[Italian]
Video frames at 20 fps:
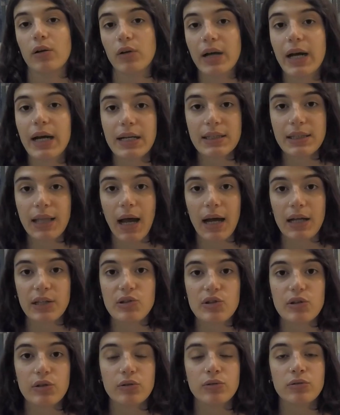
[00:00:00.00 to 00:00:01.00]

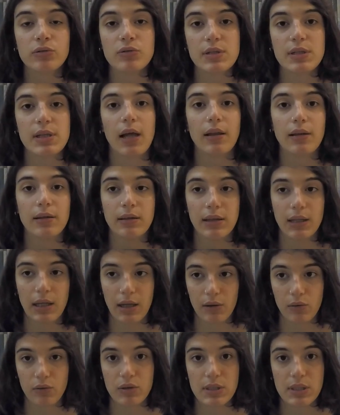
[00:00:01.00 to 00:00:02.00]
cartaceo
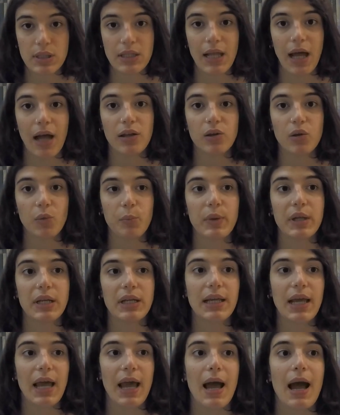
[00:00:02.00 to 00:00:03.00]
nonostante costi tanto
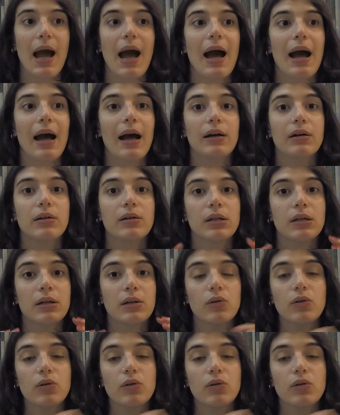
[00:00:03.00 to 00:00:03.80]
perché ha eh,